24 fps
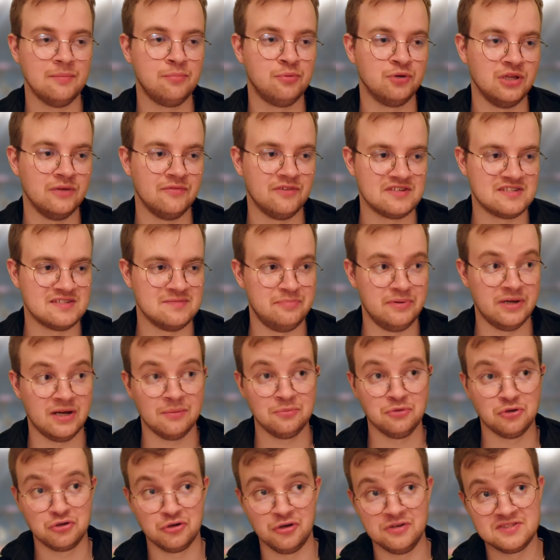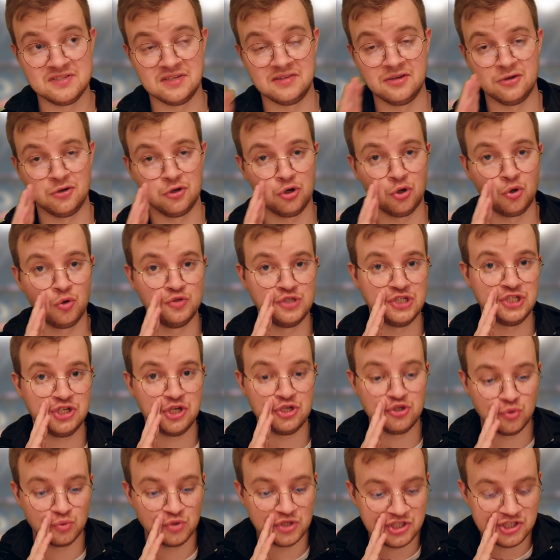ponieważ zbieram do końca tego roku
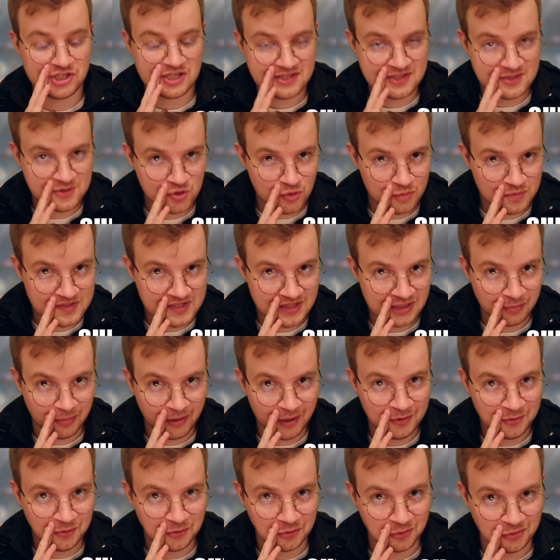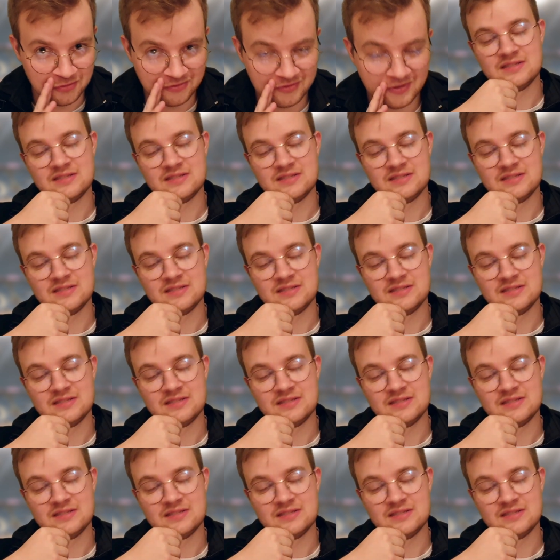10 tysięcy subskrybentów.